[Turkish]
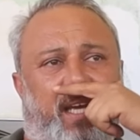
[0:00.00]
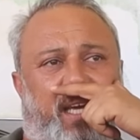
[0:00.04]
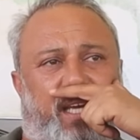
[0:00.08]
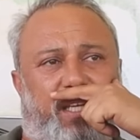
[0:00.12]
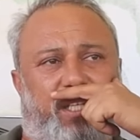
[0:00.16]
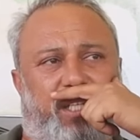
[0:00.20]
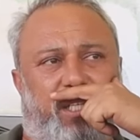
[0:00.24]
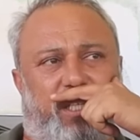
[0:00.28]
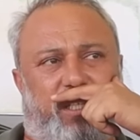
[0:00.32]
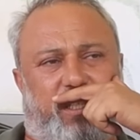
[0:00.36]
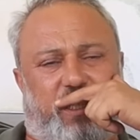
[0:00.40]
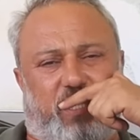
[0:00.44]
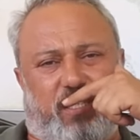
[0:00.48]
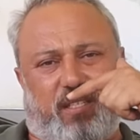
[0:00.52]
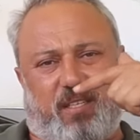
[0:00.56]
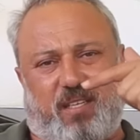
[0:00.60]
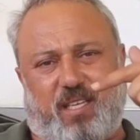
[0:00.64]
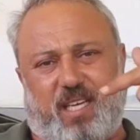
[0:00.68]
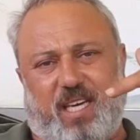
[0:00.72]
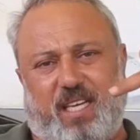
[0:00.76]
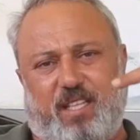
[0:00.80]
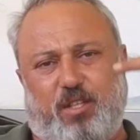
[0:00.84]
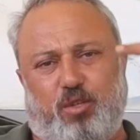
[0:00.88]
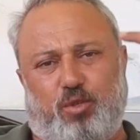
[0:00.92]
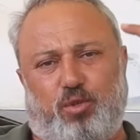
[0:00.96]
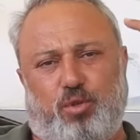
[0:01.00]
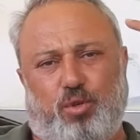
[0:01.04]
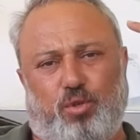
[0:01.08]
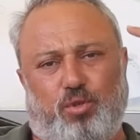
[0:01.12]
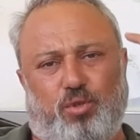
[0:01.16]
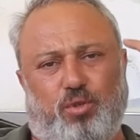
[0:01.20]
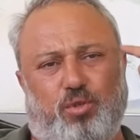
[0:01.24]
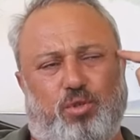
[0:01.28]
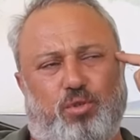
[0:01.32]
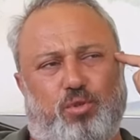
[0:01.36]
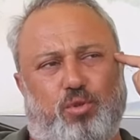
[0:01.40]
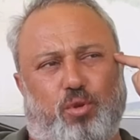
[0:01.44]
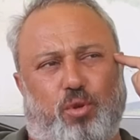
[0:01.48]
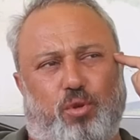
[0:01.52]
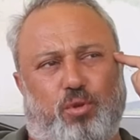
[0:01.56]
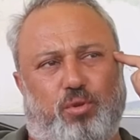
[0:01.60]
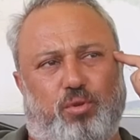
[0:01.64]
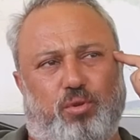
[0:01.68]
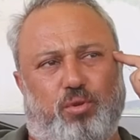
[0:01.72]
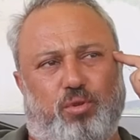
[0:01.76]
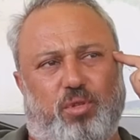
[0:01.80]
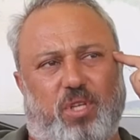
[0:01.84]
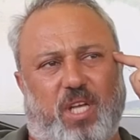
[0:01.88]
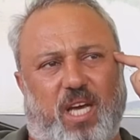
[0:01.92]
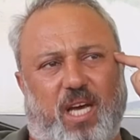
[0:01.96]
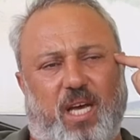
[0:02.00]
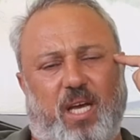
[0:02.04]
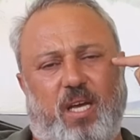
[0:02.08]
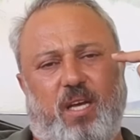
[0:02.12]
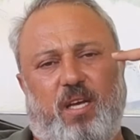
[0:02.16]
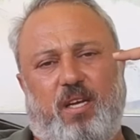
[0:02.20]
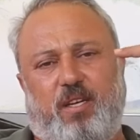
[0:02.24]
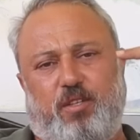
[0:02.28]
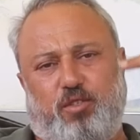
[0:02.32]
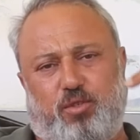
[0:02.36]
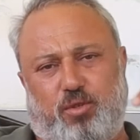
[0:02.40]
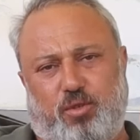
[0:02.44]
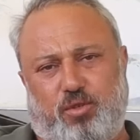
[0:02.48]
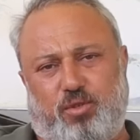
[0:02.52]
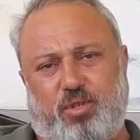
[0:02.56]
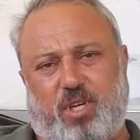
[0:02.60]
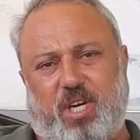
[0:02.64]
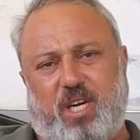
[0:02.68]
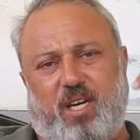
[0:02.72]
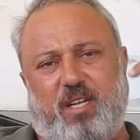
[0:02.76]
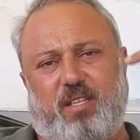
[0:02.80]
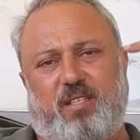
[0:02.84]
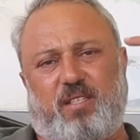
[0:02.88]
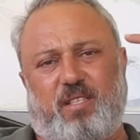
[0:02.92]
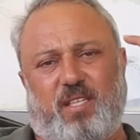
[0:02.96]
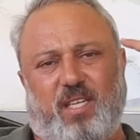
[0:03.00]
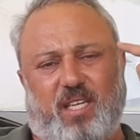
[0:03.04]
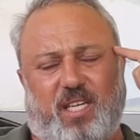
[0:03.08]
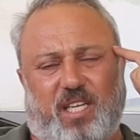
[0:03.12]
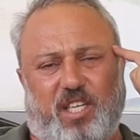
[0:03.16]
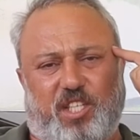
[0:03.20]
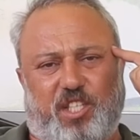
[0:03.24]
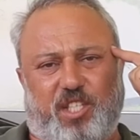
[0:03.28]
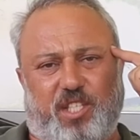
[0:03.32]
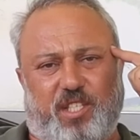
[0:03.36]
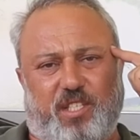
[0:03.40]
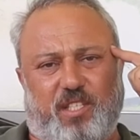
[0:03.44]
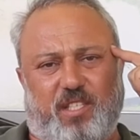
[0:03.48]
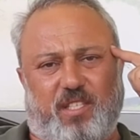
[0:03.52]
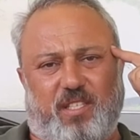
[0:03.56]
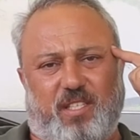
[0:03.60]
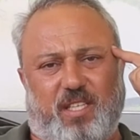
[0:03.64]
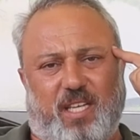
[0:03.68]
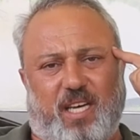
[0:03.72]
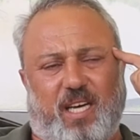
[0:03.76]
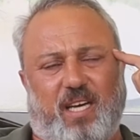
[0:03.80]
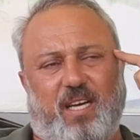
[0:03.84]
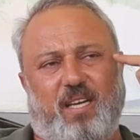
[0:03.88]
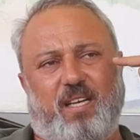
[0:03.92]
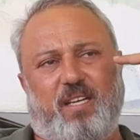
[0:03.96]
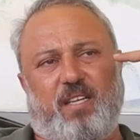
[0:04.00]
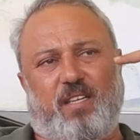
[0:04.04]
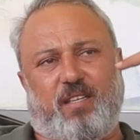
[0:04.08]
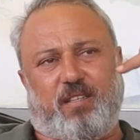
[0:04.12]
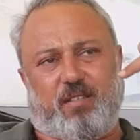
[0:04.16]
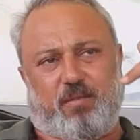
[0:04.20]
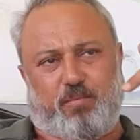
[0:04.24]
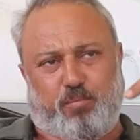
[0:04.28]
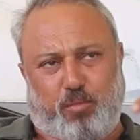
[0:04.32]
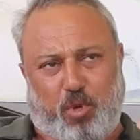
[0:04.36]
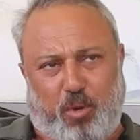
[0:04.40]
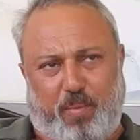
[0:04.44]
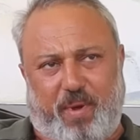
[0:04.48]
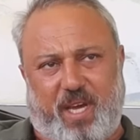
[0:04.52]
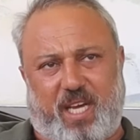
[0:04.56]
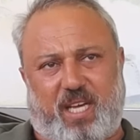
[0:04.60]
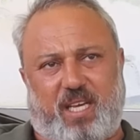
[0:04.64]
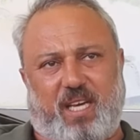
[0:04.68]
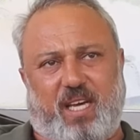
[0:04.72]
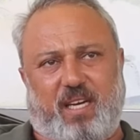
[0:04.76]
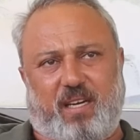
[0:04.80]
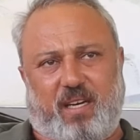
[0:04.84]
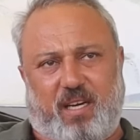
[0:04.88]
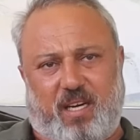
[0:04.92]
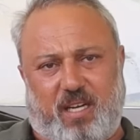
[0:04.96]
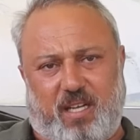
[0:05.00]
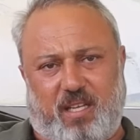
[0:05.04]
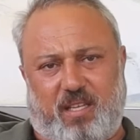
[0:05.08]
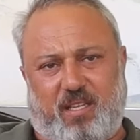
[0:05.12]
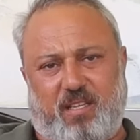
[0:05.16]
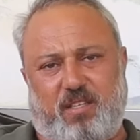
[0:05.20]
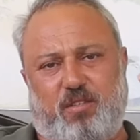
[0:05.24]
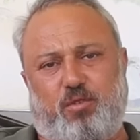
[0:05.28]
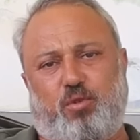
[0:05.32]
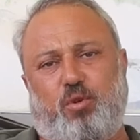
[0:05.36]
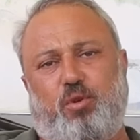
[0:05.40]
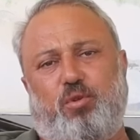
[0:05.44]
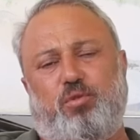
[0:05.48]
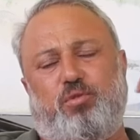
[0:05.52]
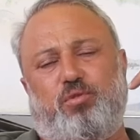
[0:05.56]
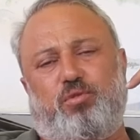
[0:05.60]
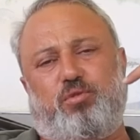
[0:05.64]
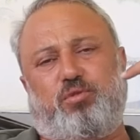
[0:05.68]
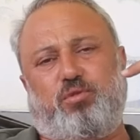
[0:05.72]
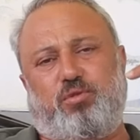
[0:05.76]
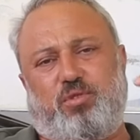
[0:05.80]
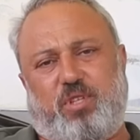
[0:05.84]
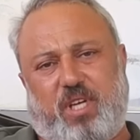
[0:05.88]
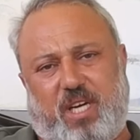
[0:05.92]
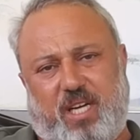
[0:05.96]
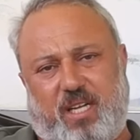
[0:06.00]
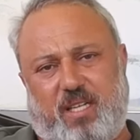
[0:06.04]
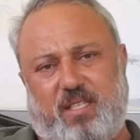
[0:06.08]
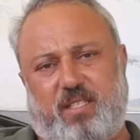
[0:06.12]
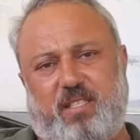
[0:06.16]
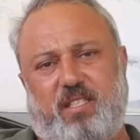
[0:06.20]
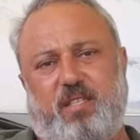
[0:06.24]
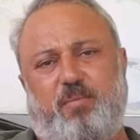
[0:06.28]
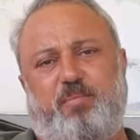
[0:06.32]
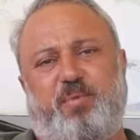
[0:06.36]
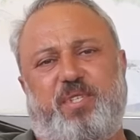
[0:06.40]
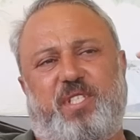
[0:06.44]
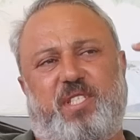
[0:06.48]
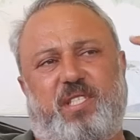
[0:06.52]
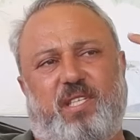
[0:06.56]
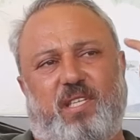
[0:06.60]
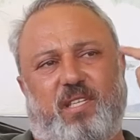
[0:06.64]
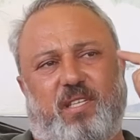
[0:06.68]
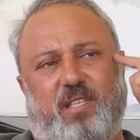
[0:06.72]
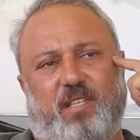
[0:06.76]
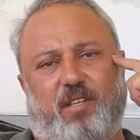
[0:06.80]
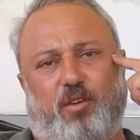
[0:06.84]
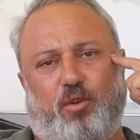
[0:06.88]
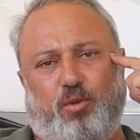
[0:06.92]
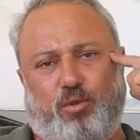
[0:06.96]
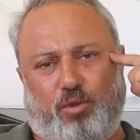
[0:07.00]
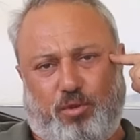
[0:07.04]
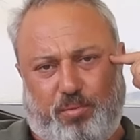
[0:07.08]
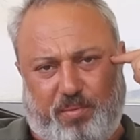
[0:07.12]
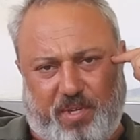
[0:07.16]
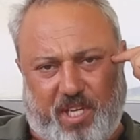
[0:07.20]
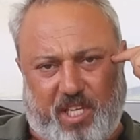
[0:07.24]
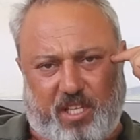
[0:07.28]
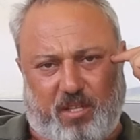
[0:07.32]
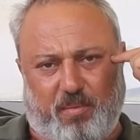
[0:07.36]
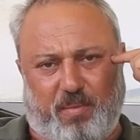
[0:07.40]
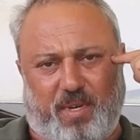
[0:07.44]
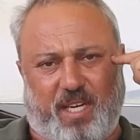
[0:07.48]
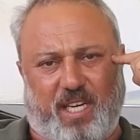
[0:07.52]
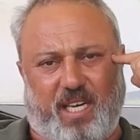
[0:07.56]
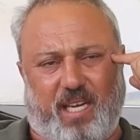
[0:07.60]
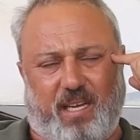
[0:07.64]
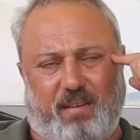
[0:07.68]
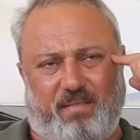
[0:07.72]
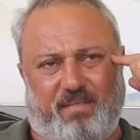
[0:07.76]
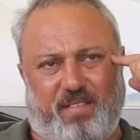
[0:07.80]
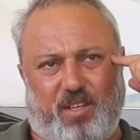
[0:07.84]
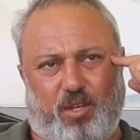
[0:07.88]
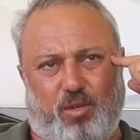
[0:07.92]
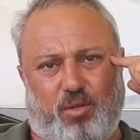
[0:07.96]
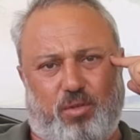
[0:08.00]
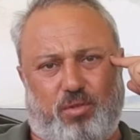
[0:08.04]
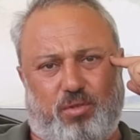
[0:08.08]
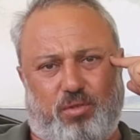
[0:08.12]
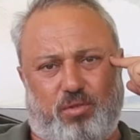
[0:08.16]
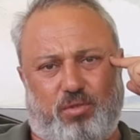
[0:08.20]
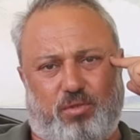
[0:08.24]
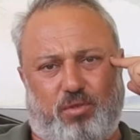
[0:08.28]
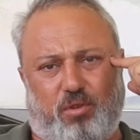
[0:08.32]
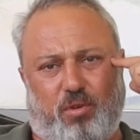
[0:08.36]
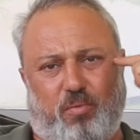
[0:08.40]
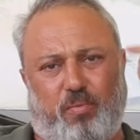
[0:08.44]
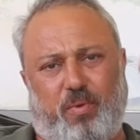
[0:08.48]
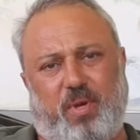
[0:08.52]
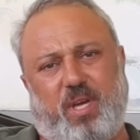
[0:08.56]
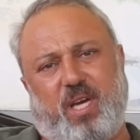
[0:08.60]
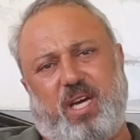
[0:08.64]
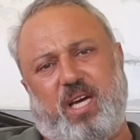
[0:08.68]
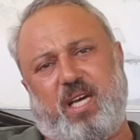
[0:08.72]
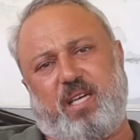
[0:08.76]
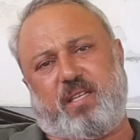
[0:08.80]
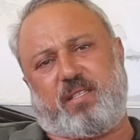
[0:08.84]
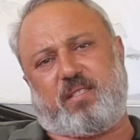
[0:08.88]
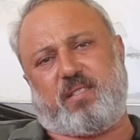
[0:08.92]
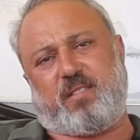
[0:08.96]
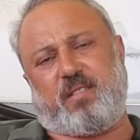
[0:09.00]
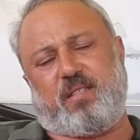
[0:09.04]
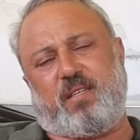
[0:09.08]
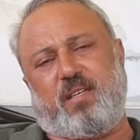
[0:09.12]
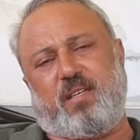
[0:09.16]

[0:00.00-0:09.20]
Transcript: E şimdi sizin kendi çocuğunuz olduğunda çocuk altına kaçırdığında bebekken altını doldurduğunda altını pislediğinde götürüp yetimhaneye mi veriyorsunuz köpeği? Hayır.